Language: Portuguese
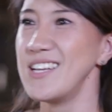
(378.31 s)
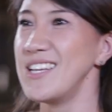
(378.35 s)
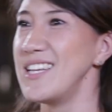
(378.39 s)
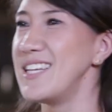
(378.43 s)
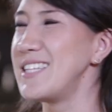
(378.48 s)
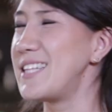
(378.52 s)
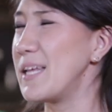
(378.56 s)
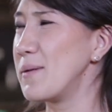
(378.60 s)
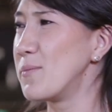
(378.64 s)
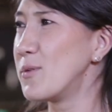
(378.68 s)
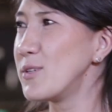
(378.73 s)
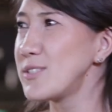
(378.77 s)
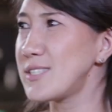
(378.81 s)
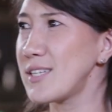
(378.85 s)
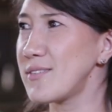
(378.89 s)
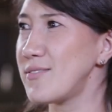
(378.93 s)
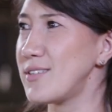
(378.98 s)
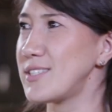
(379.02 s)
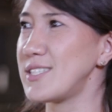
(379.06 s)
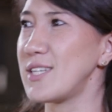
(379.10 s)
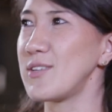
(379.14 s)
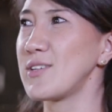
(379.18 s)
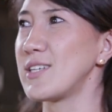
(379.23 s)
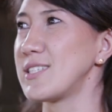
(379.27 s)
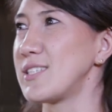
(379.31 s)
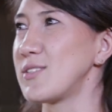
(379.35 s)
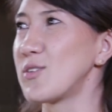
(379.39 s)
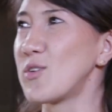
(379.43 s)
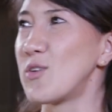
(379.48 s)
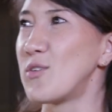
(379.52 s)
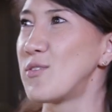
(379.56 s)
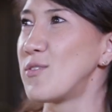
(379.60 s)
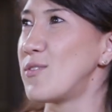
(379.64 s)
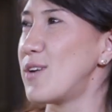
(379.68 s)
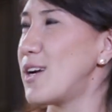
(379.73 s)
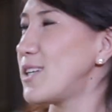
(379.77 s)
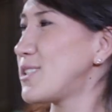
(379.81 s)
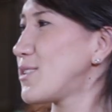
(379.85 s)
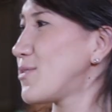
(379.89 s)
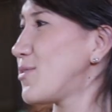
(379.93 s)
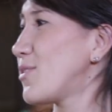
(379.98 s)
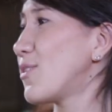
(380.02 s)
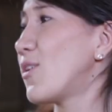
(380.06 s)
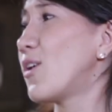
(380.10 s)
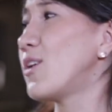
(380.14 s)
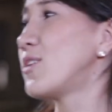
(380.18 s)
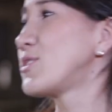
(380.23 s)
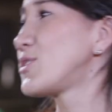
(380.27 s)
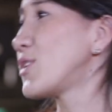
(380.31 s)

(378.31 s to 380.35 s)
E tem muito cervejeiro que às vezes eu converso e falo, olha,